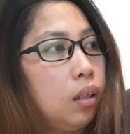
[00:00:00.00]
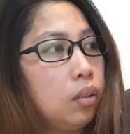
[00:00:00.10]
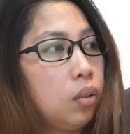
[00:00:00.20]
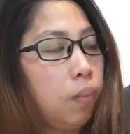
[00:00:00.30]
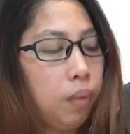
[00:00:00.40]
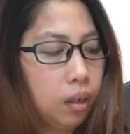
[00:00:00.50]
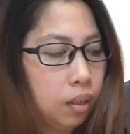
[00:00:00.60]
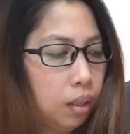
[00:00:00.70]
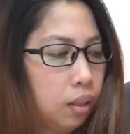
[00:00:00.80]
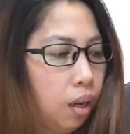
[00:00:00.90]
na
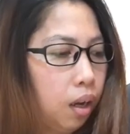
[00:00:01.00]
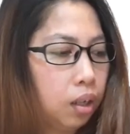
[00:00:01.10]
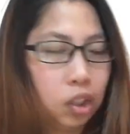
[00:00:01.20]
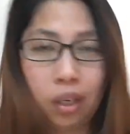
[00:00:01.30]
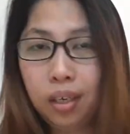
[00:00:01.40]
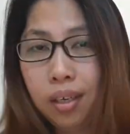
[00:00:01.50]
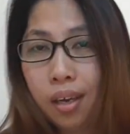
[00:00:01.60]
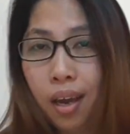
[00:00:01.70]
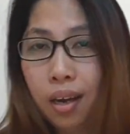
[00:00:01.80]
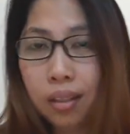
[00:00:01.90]
sobrang ganda. Actually,
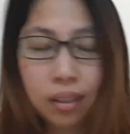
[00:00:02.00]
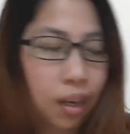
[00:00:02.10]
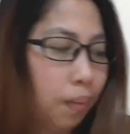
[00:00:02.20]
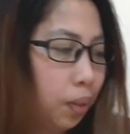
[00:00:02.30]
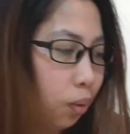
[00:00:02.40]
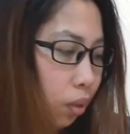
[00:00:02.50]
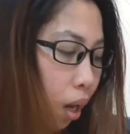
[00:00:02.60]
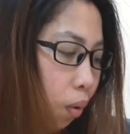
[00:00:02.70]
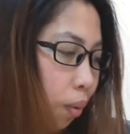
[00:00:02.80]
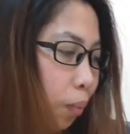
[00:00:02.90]
gaya ng sinabi ko,
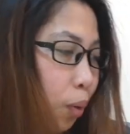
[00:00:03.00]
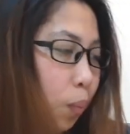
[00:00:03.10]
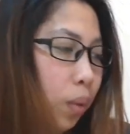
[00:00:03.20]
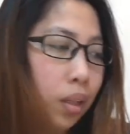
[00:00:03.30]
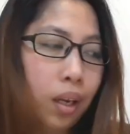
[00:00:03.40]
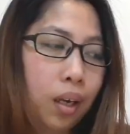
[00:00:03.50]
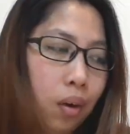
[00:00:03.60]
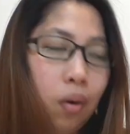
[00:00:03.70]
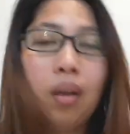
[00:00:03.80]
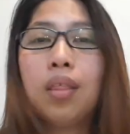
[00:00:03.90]
dalawa po yung binili
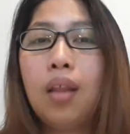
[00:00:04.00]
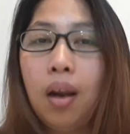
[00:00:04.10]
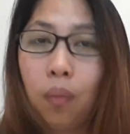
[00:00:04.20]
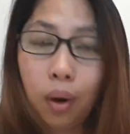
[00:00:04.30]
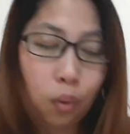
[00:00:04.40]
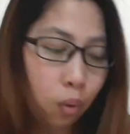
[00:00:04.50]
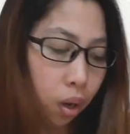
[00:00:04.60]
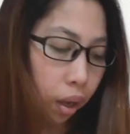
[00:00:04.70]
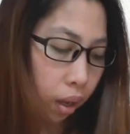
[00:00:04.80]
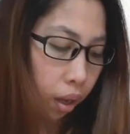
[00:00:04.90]
ko at dalawang
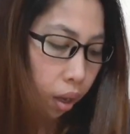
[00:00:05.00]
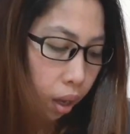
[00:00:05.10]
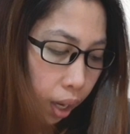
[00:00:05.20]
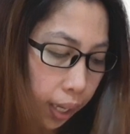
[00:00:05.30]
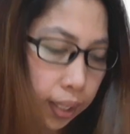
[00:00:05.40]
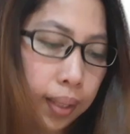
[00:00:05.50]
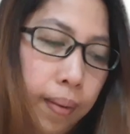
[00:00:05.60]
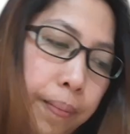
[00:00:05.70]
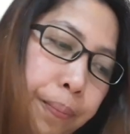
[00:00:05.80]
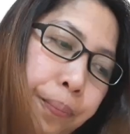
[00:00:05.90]
kulay. At
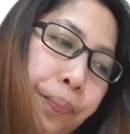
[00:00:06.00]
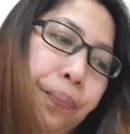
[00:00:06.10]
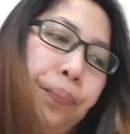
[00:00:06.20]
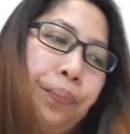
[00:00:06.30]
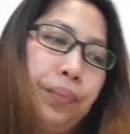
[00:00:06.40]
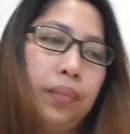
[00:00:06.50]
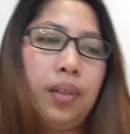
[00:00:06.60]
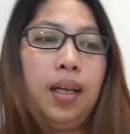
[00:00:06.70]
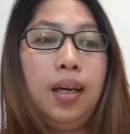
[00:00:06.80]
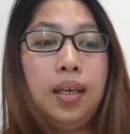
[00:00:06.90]

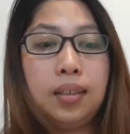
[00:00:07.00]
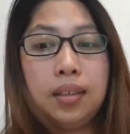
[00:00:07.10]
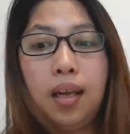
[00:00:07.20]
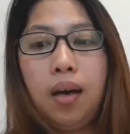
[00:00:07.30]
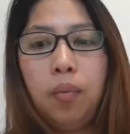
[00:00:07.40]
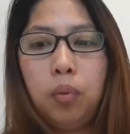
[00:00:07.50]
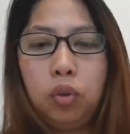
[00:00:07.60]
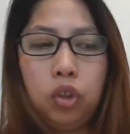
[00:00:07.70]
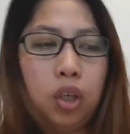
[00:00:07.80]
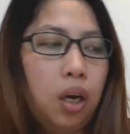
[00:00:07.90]
last na lang po
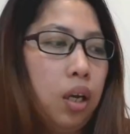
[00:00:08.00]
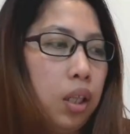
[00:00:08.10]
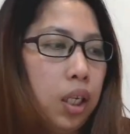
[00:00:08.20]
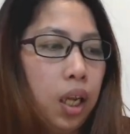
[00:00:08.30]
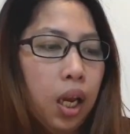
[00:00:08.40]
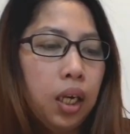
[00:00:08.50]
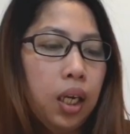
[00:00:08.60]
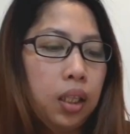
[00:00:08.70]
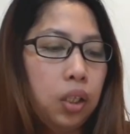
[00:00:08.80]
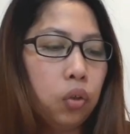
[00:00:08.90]
siya. Tingnan lang
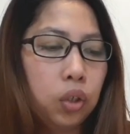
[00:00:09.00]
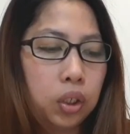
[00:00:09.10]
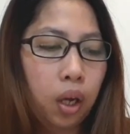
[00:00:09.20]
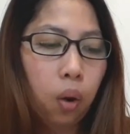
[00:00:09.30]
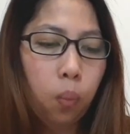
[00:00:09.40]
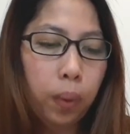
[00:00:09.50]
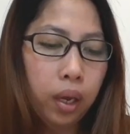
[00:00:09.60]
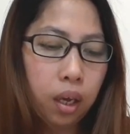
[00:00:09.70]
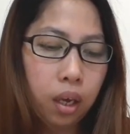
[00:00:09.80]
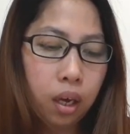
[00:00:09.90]
natin kung isa kung
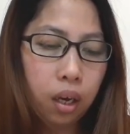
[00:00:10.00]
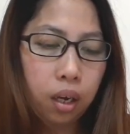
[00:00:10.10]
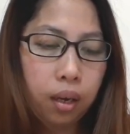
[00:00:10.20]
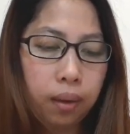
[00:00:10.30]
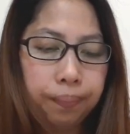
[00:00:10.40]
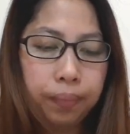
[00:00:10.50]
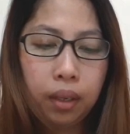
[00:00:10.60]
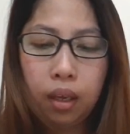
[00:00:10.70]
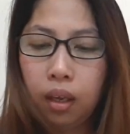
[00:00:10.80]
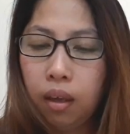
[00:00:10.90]
may, uh,
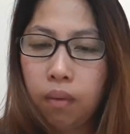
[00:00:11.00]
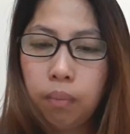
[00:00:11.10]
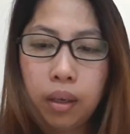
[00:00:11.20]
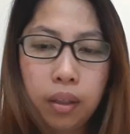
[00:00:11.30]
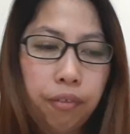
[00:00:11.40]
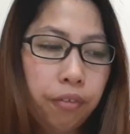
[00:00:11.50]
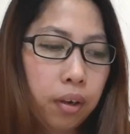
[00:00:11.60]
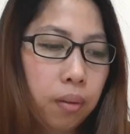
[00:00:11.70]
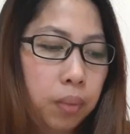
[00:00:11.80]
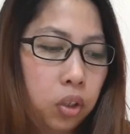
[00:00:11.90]
may
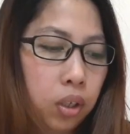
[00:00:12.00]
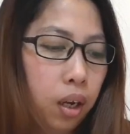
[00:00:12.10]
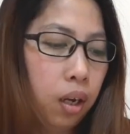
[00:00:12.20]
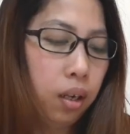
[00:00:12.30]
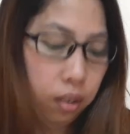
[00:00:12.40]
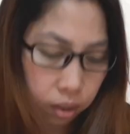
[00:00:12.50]
defect ba siya